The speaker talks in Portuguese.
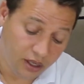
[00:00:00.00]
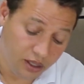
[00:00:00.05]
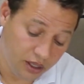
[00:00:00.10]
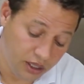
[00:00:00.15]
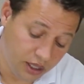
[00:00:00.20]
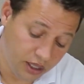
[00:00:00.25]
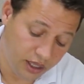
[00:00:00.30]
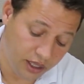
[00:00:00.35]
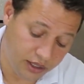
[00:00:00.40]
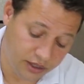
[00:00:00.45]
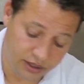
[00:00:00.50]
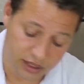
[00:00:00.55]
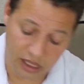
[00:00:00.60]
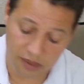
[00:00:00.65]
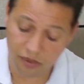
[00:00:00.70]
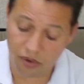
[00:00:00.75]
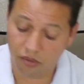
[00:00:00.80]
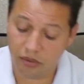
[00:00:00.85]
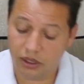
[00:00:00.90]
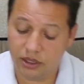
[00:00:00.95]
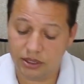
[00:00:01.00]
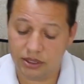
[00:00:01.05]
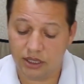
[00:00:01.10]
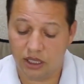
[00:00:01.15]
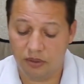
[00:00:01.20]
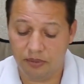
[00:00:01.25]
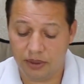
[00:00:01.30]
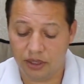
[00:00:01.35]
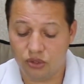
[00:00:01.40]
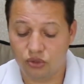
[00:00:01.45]
E aí quem sabe eu mando isso
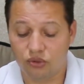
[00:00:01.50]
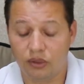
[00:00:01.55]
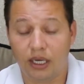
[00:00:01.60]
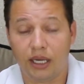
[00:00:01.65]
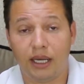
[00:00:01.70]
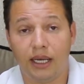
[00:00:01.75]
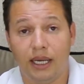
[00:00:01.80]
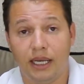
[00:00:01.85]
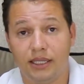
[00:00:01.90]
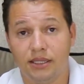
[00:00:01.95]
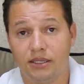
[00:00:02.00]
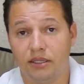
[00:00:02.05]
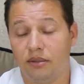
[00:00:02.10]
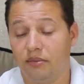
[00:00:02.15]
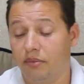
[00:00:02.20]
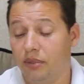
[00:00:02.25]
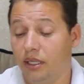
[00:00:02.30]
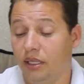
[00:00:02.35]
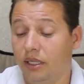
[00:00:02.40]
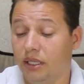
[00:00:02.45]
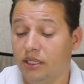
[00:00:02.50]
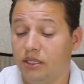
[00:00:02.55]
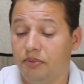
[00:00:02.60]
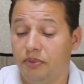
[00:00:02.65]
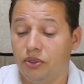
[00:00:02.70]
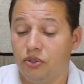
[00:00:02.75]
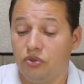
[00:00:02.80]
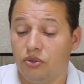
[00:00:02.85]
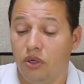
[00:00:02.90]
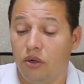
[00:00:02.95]
aí para sua casa, beleza,
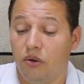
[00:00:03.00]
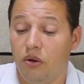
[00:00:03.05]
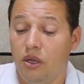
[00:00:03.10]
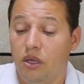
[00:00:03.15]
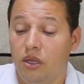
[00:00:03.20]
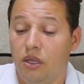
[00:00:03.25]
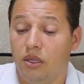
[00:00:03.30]
pessoal?